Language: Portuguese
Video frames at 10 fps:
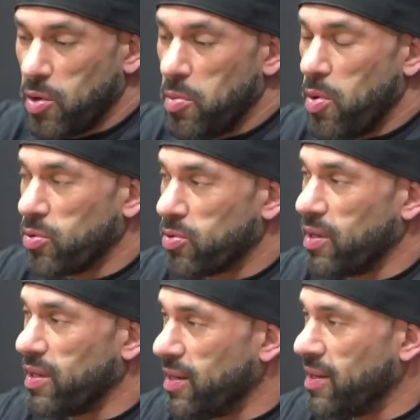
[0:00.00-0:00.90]
um monstro
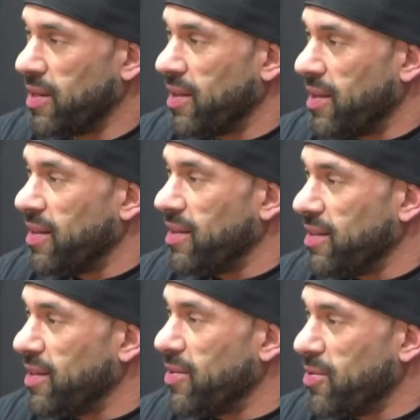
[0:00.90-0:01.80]
ainda, né?
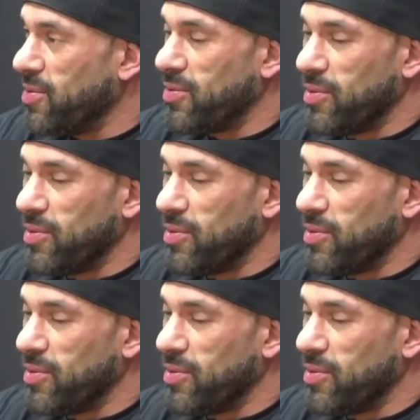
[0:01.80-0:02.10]
Então,